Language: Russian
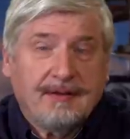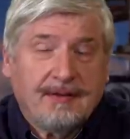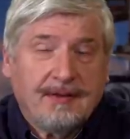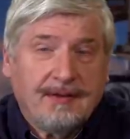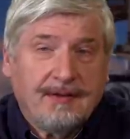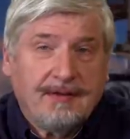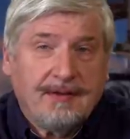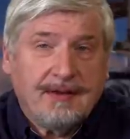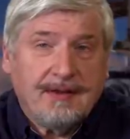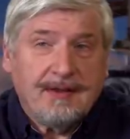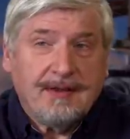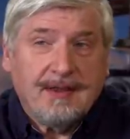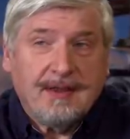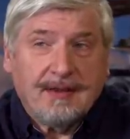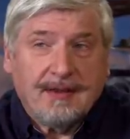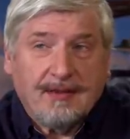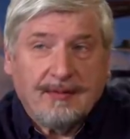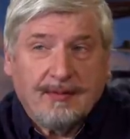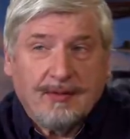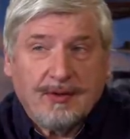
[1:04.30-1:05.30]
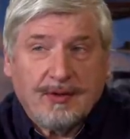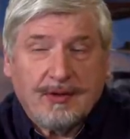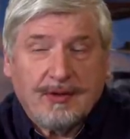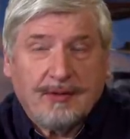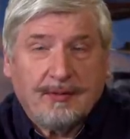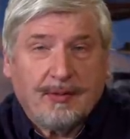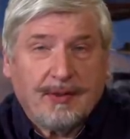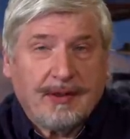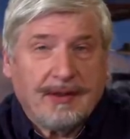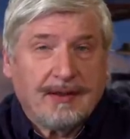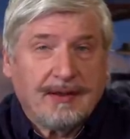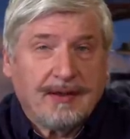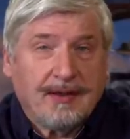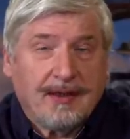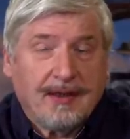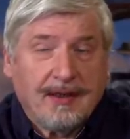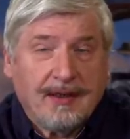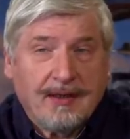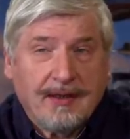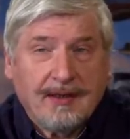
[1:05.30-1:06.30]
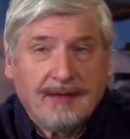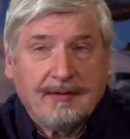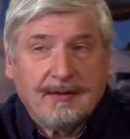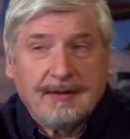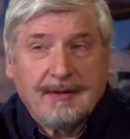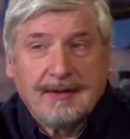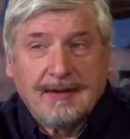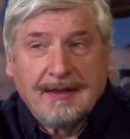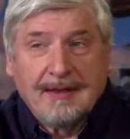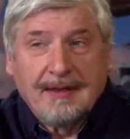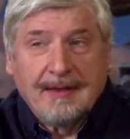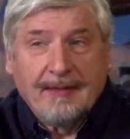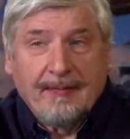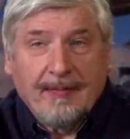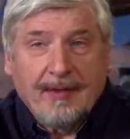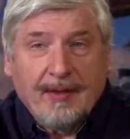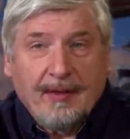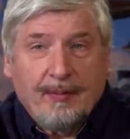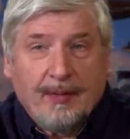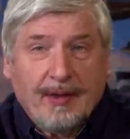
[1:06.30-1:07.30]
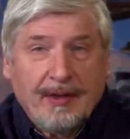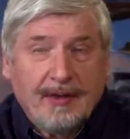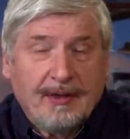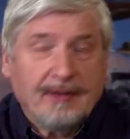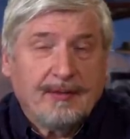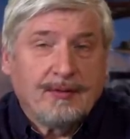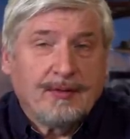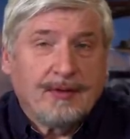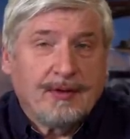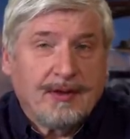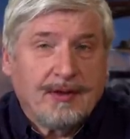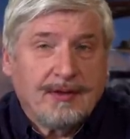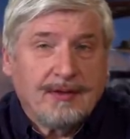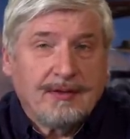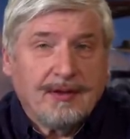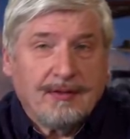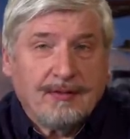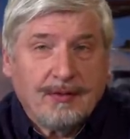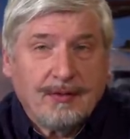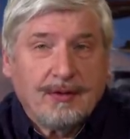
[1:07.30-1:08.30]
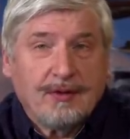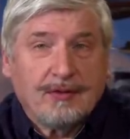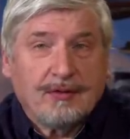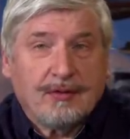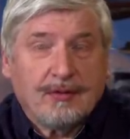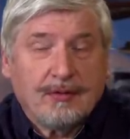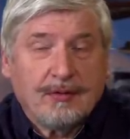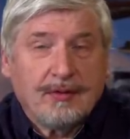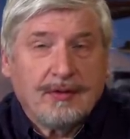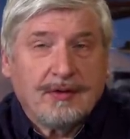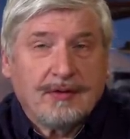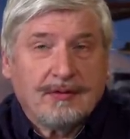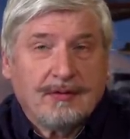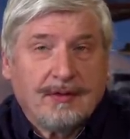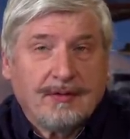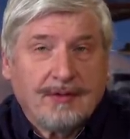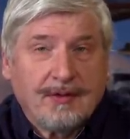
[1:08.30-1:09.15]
не везде это можно проконтролировать, поэтому такие заводы строятся во